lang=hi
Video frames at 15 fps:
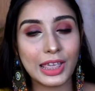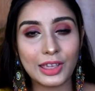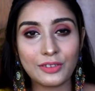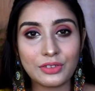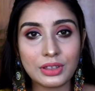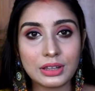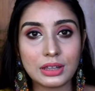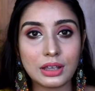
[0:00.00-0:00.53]

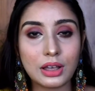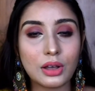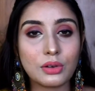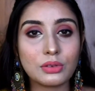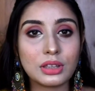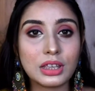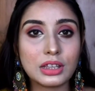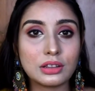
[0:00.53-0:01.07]
हेवी
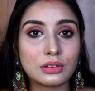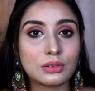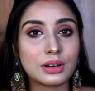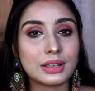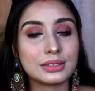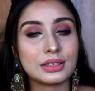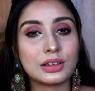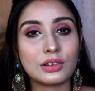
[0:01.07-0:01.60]
दिखाऊँगी
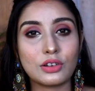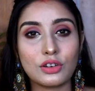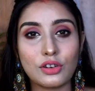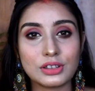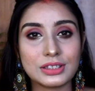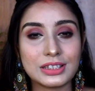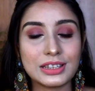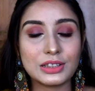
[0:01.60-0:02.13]
थोड़ा सा
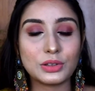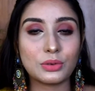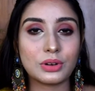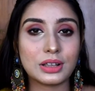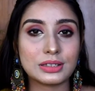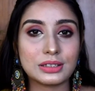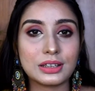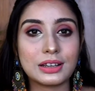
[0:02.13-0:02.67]
ग्लॉसी
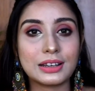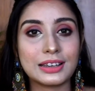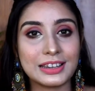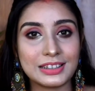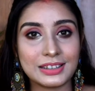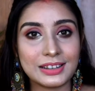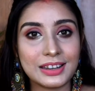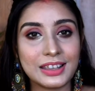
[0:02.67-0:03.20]
थोड़ा सा
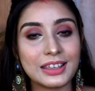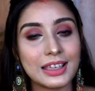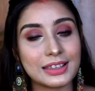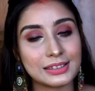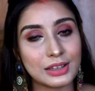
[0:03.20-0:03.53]
ग्लिटरी